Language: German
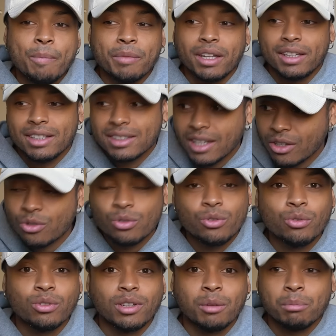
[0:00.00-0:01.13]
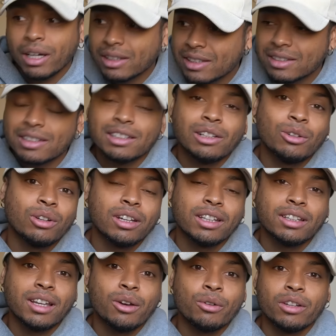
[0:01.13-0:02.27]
dann ist das schön und dann macht dich das glücklicher.